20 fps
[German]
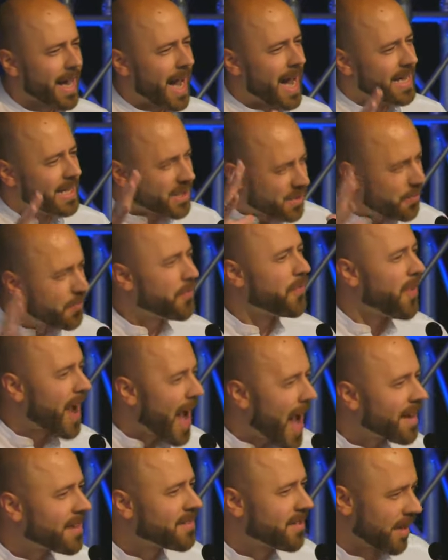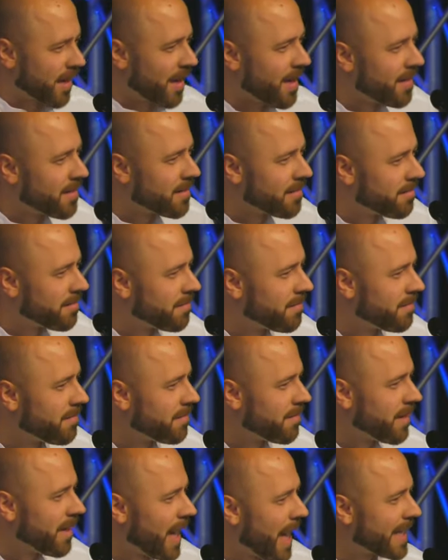Als Vater
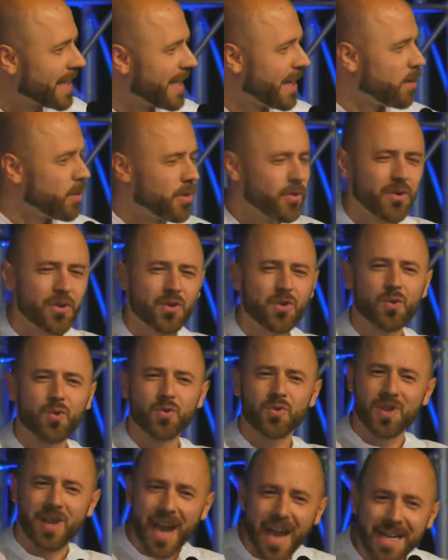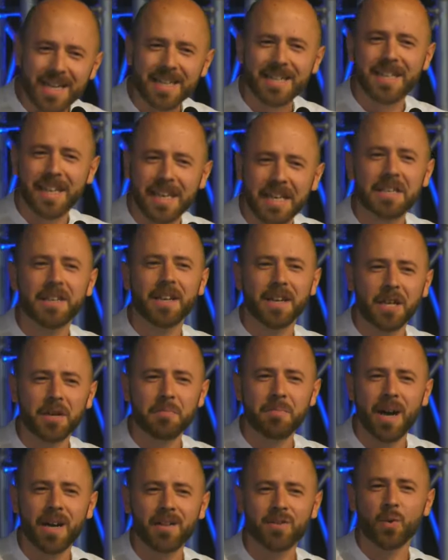hat er uns zu seinen Kindern
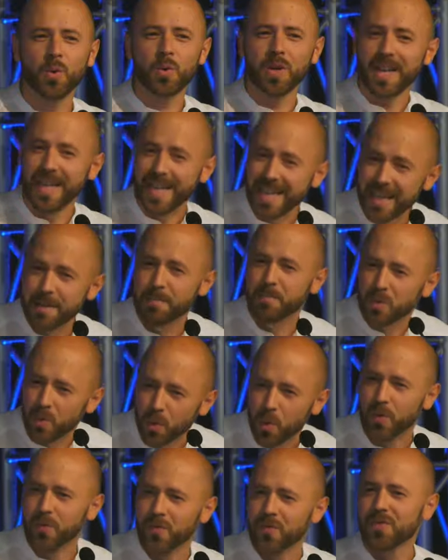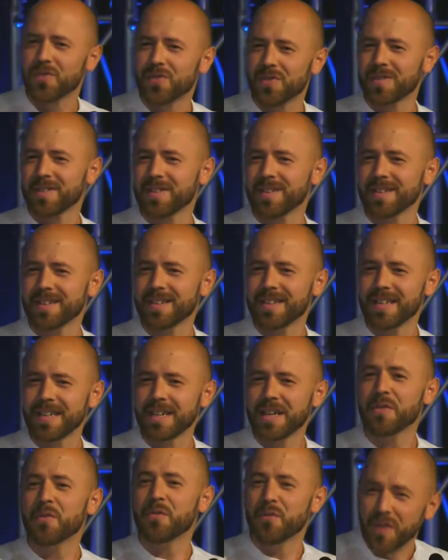gemacht und liebt uns
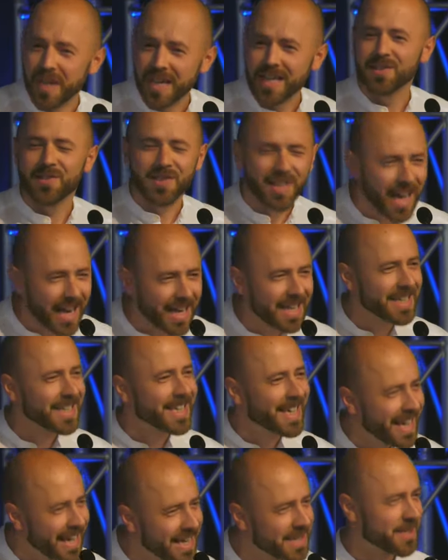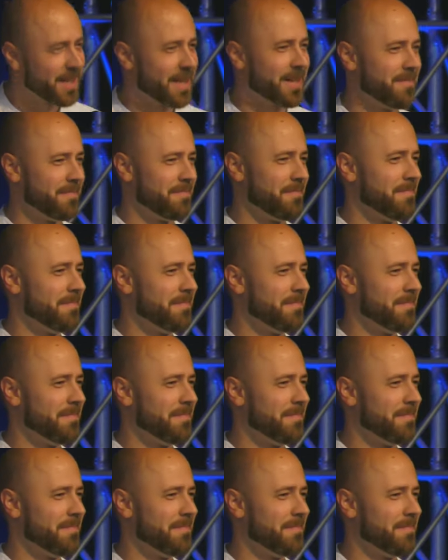wie seine Kinder.